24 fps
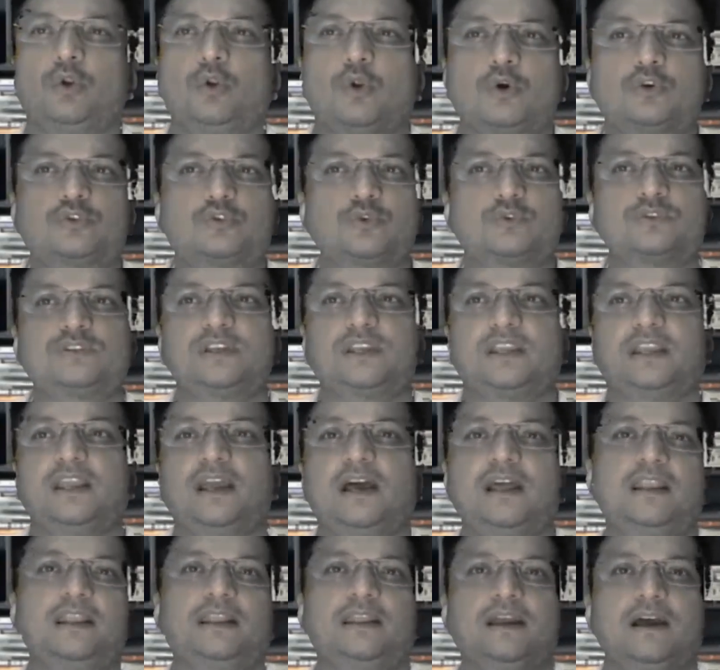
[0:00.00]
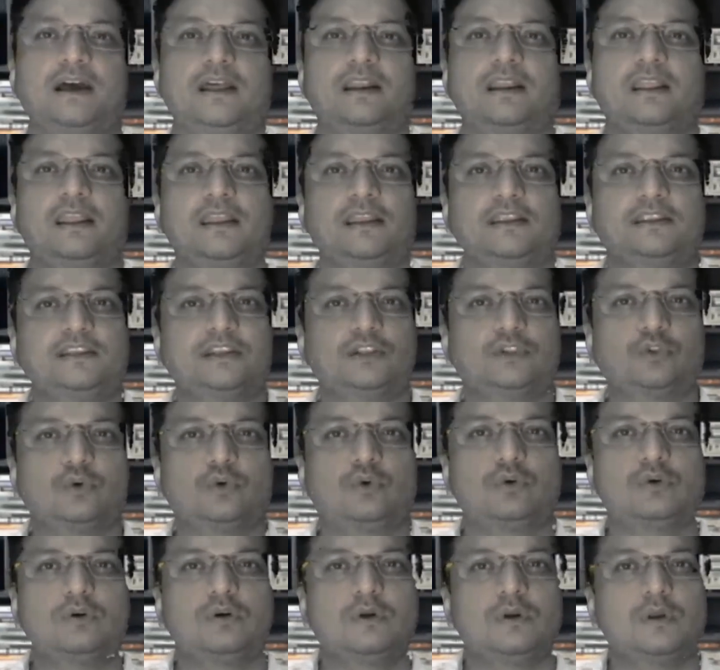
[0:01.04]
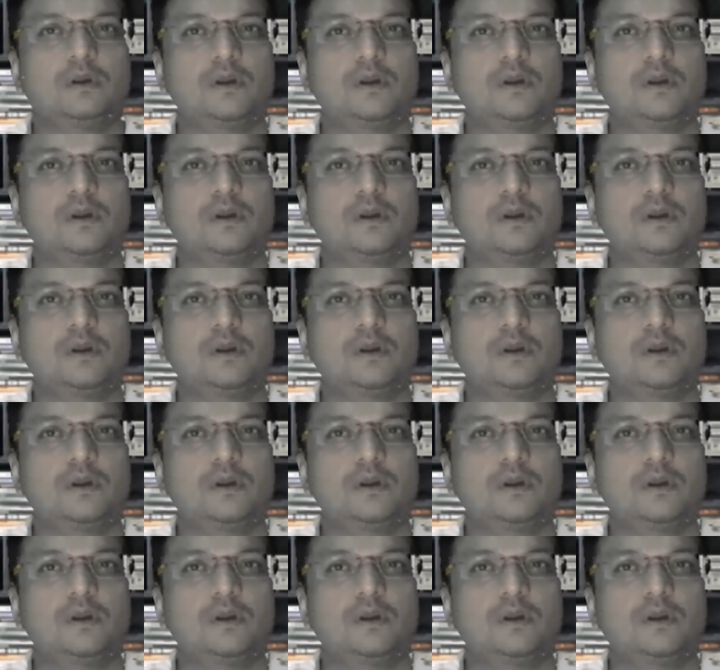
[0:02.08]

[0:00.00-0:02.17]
लोग सोचेंगे अरे यार ये तो